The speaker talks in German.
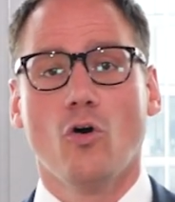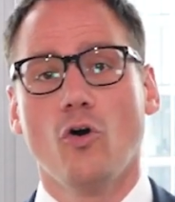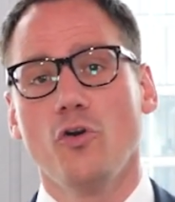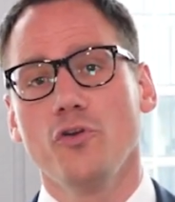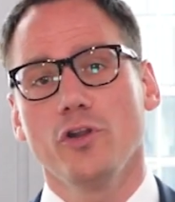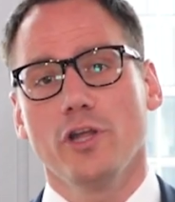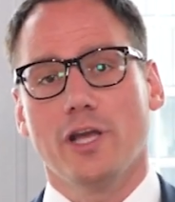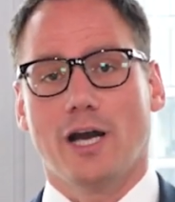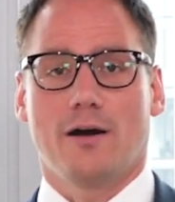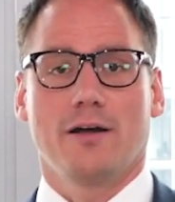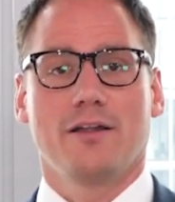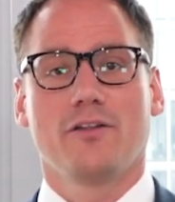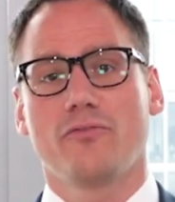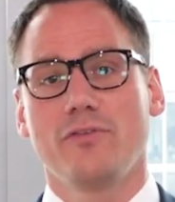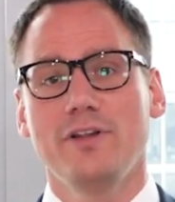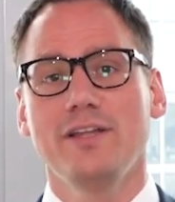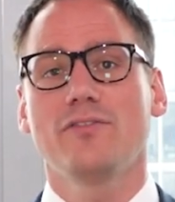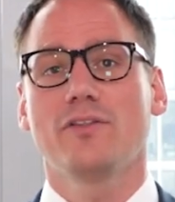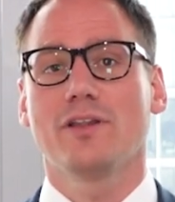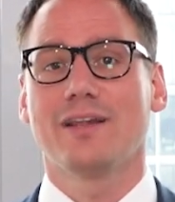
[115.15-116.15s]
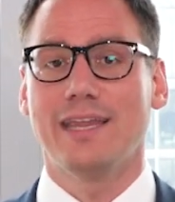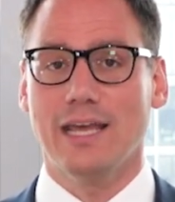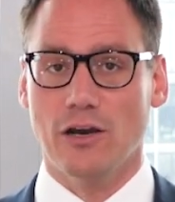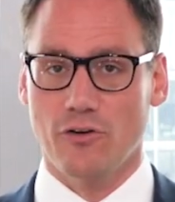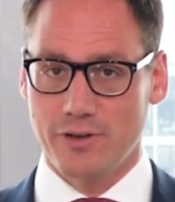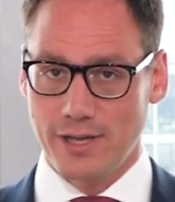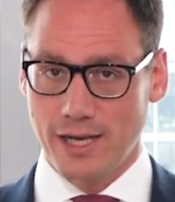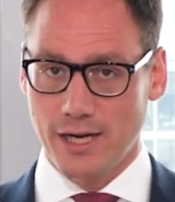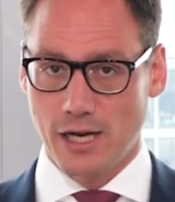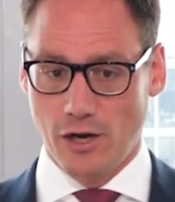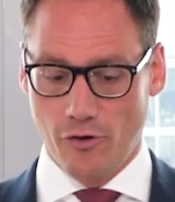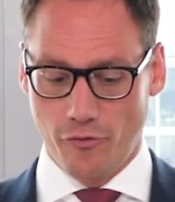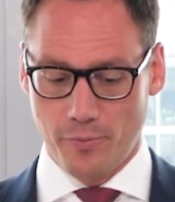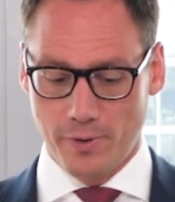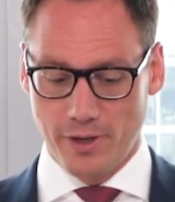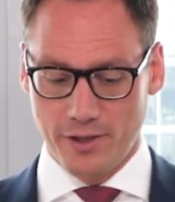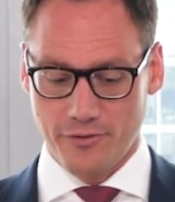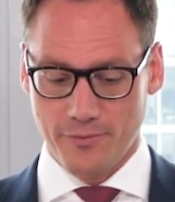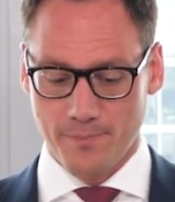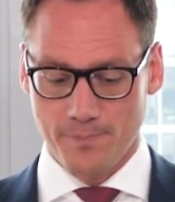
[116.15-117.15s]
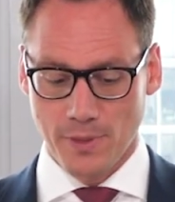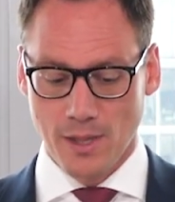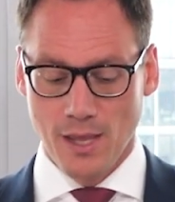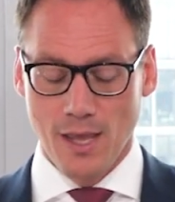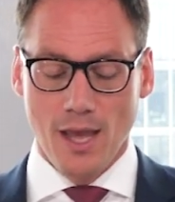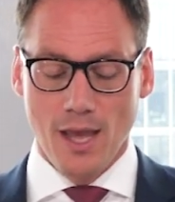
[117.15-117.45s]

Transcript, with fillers: und ja, es fließt der und der Kaufpreis.